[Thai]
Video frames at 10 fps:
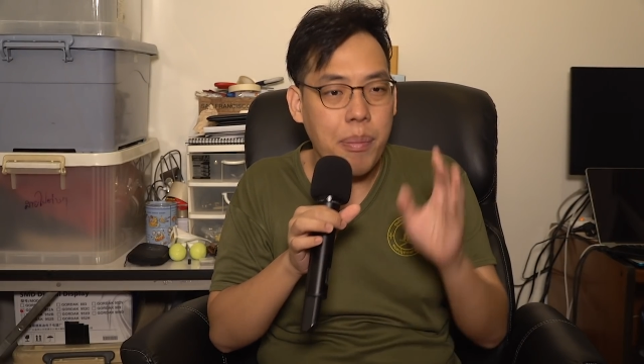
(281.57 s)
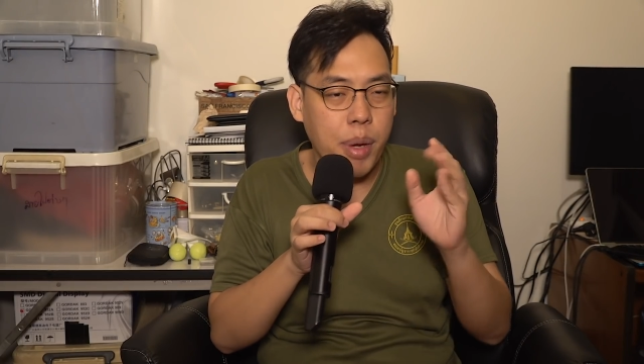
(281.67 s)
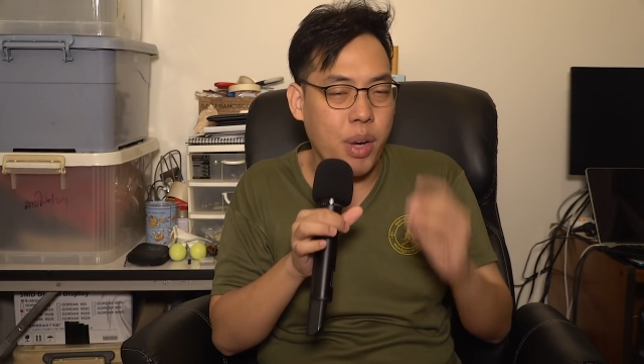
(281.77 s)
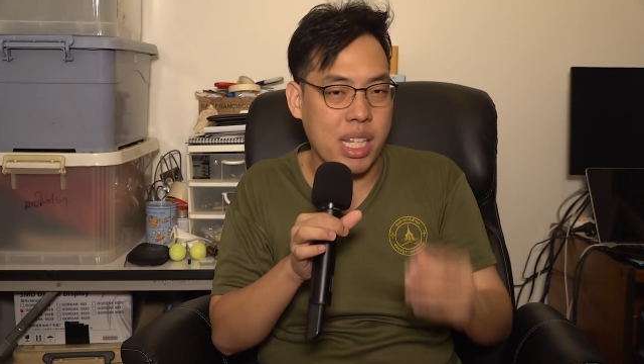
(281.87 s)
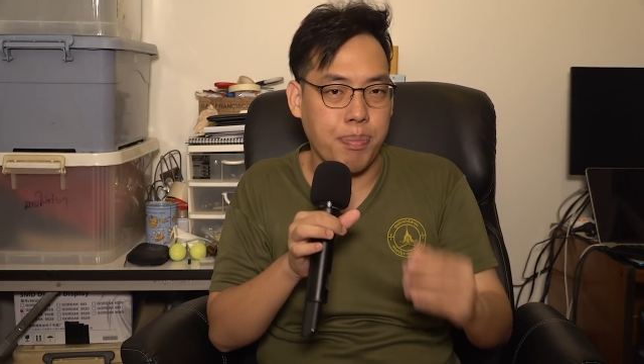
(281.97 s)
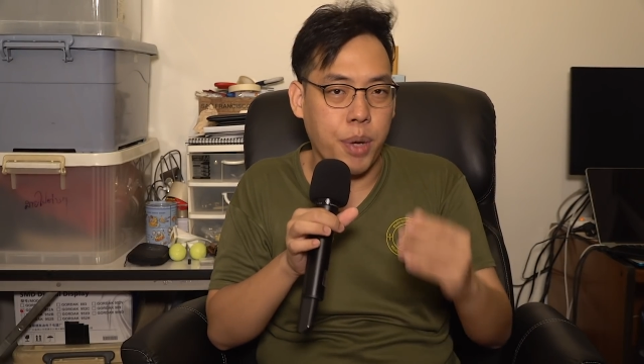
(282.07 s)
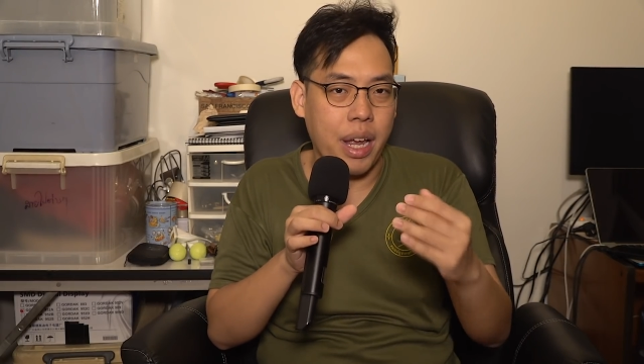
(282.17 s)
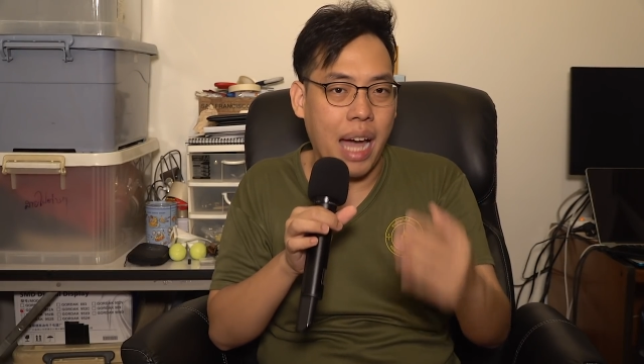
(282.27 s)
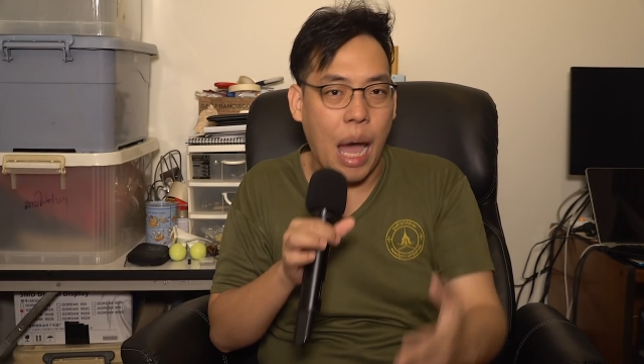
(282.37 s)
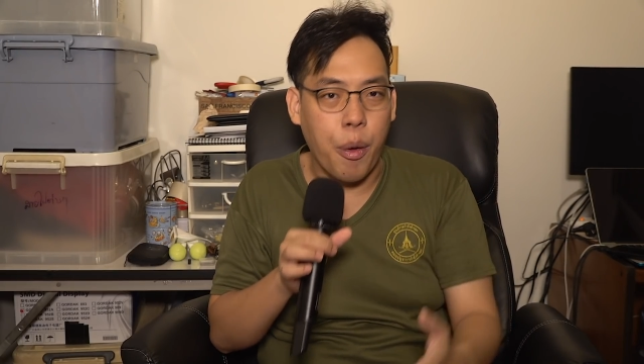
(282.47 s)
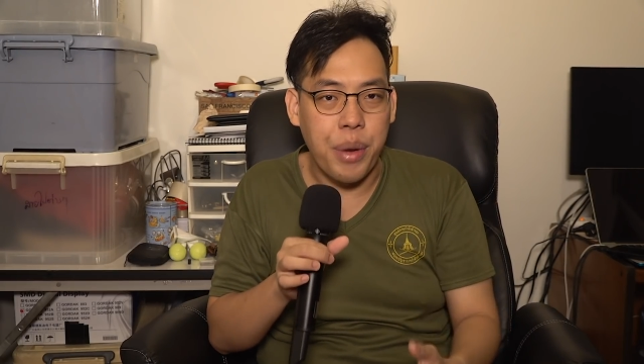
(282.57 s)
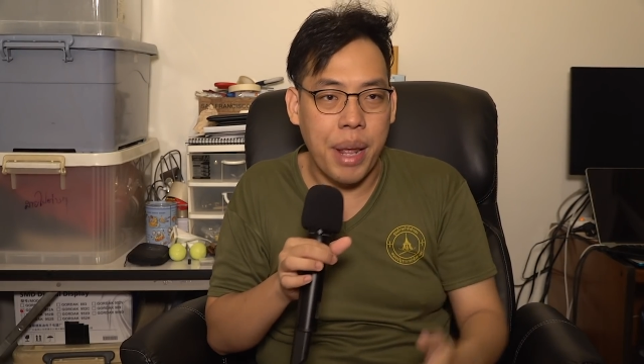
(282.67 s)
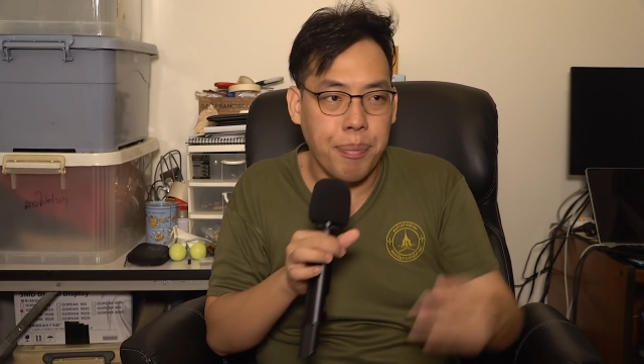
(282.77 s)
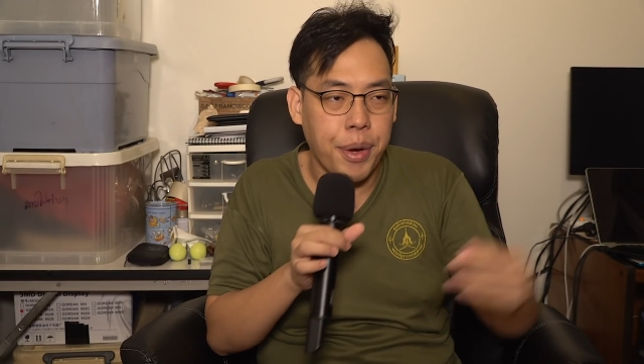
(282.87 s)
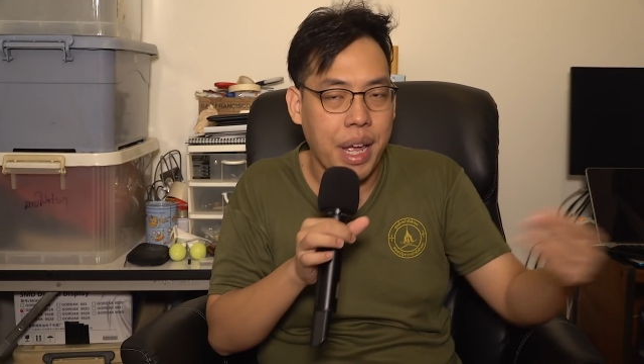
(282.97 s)
ไม่ว่าจะปล่อยหาคุณเอ
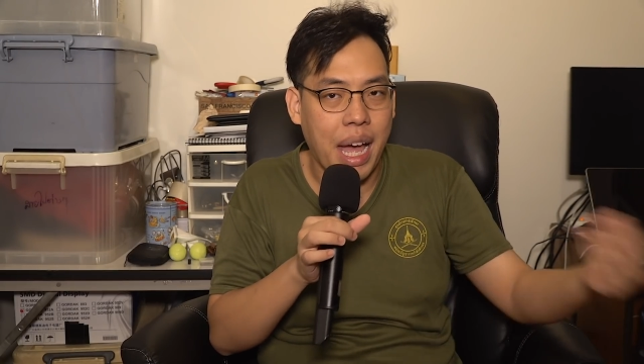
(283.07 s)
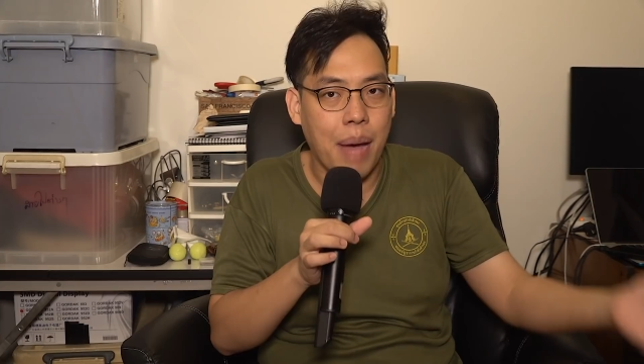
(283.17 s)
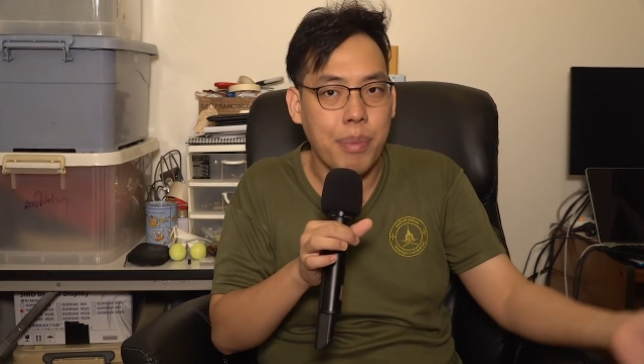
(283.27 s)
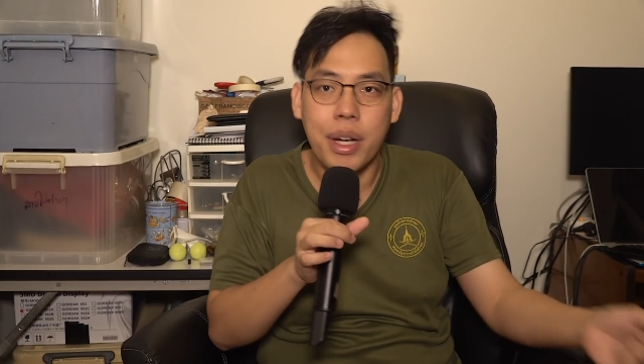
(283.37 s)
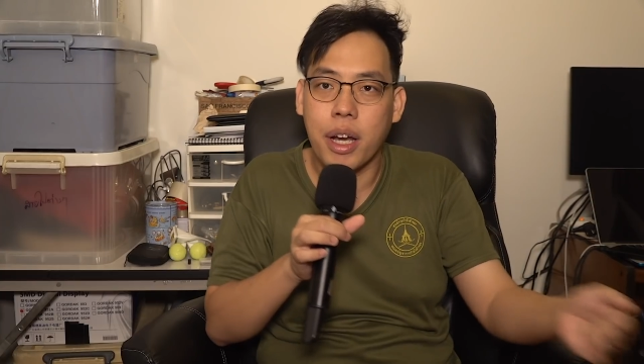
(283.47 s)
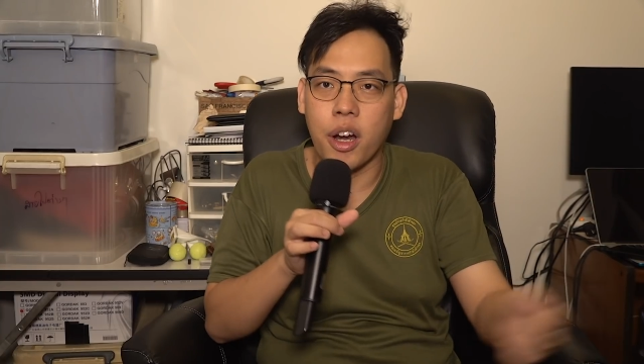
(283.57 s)
งปล่อยหามือ